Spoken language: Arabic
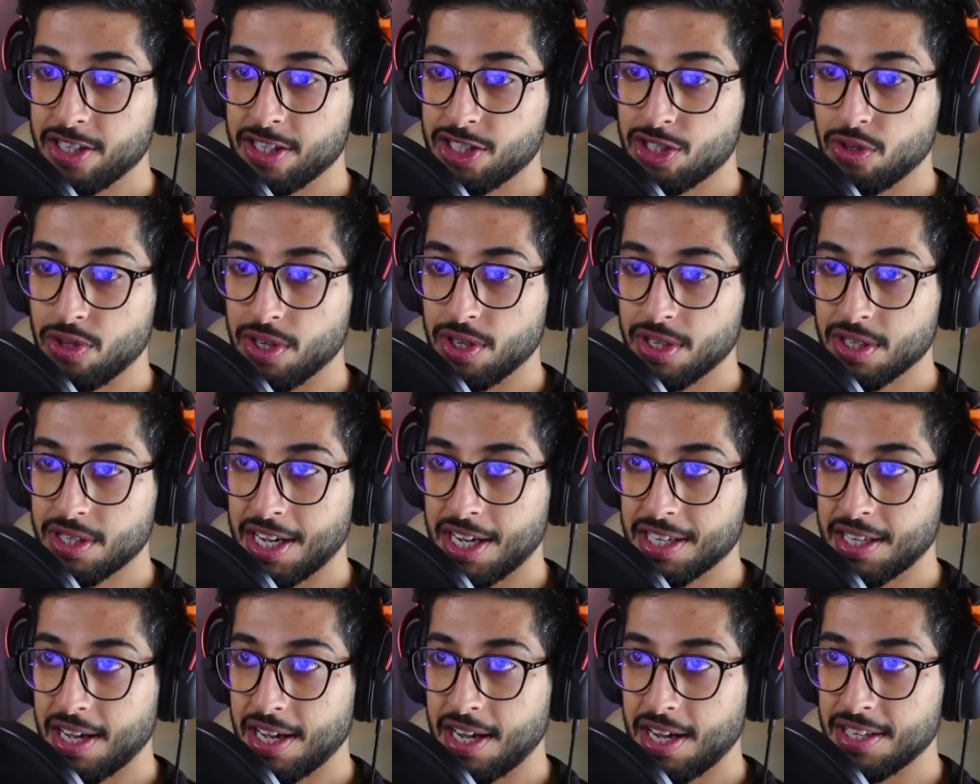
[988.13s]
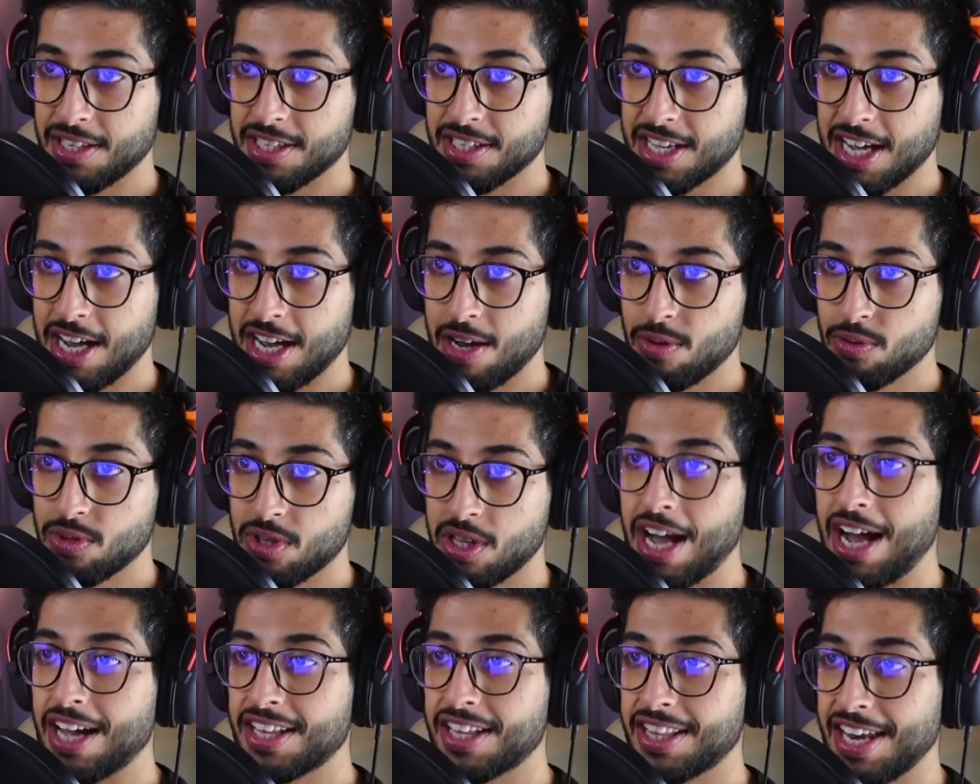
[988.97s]
هذا ستودنت عطها
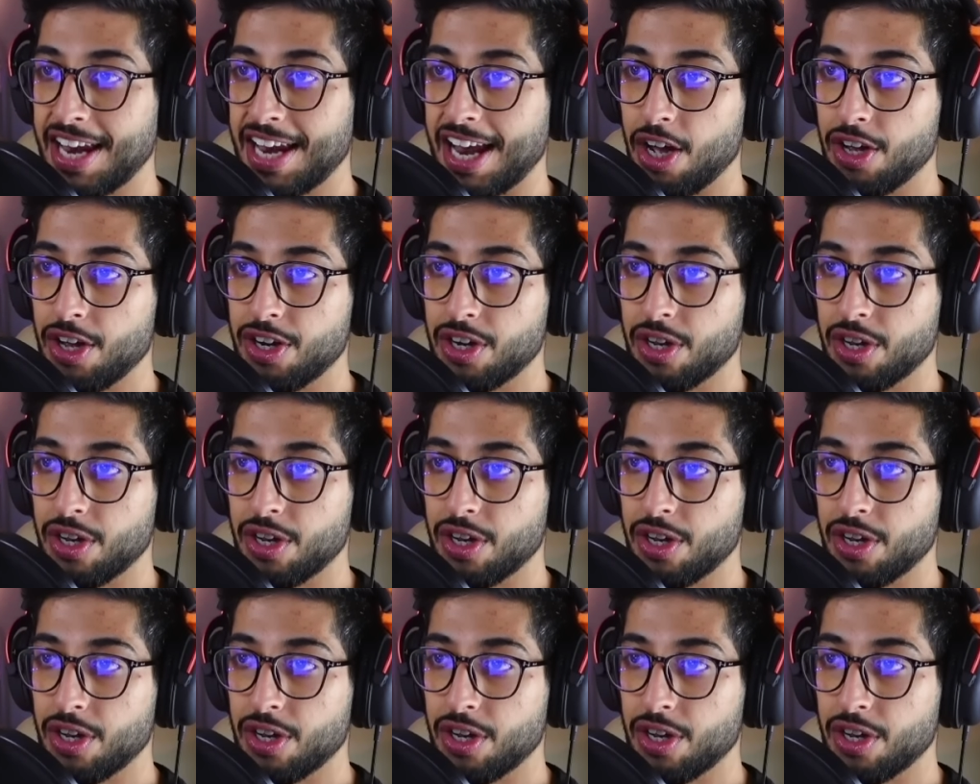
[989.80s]
ديسكاونت لا عطيناه